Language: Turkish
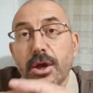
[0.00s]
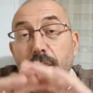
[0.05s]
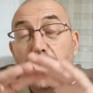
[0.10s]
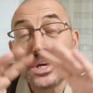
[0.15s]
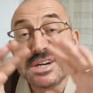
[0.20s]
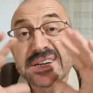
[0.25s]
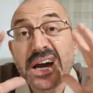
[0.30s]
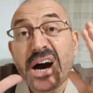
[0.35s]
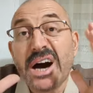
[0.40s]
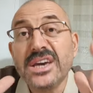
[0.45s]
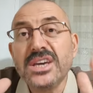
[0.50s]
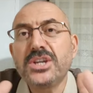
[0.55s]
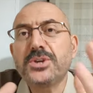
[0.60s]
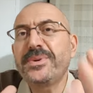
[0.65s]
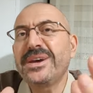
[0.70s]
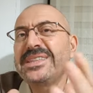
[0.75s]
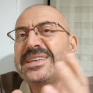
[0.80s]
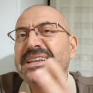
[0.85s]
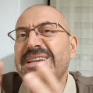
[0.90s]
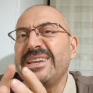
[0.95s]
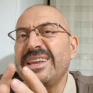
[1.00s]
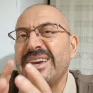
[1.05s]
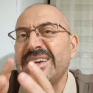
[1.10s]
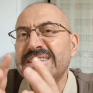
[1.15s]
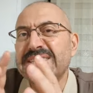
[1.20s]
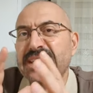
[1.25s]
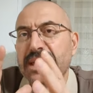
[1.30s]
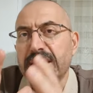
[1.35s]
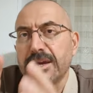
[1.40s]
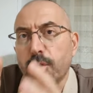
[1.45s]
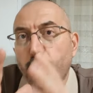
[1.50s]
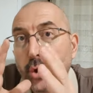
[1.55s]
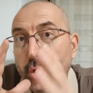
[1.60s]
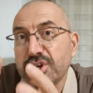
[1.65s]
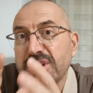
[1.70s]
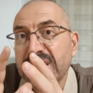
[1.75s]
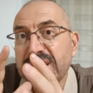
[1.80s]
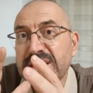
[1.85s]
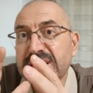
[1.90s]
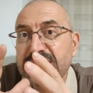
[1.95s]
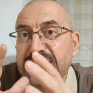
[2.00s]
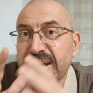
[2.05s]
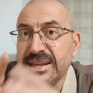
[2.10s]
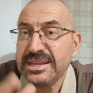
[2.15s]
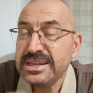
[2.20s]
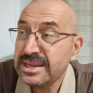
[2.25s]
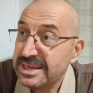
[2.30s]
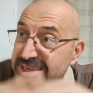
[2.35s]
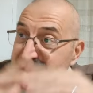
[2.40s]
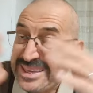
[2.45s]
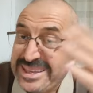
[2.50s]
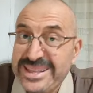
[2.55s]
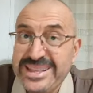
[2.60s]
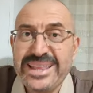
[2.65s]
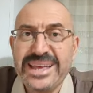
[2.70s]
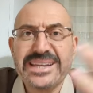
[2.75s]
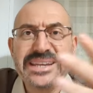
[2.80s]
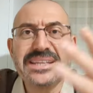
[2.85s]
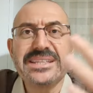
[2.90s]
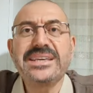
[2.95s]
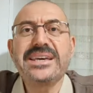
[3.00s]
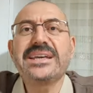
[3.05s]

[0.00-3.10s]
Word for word: e, raiç bedeli neyse o şehirden illere,